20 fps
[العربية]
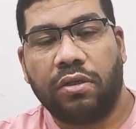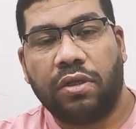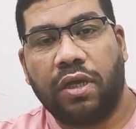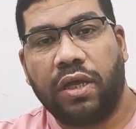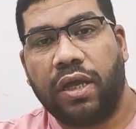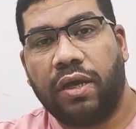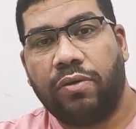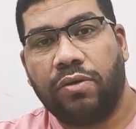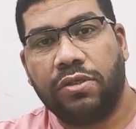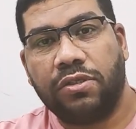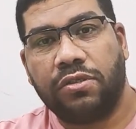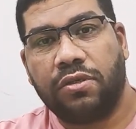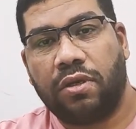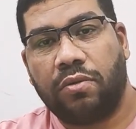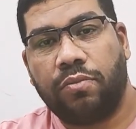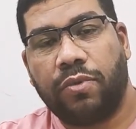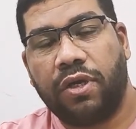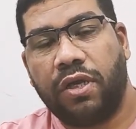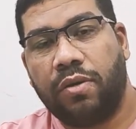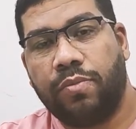اجي اوصل
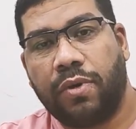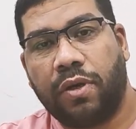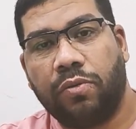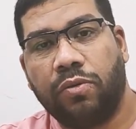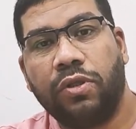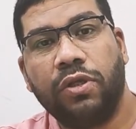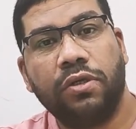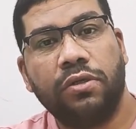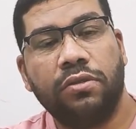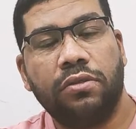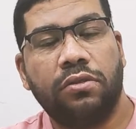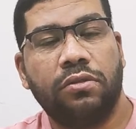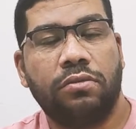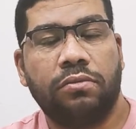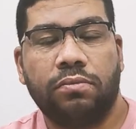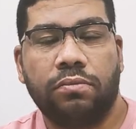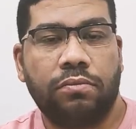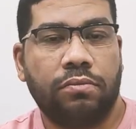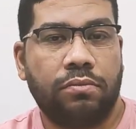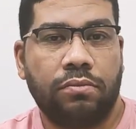بايب او دكت
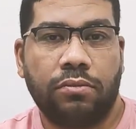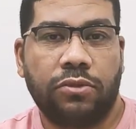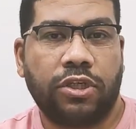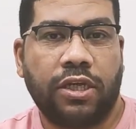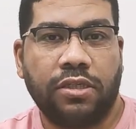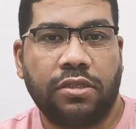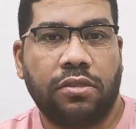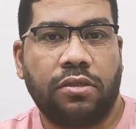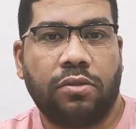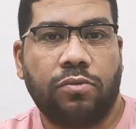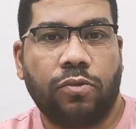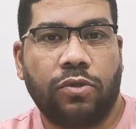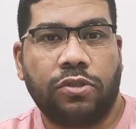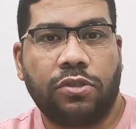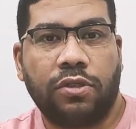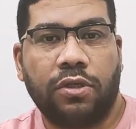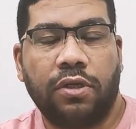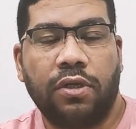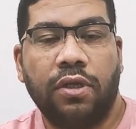مش عايزه تتوصل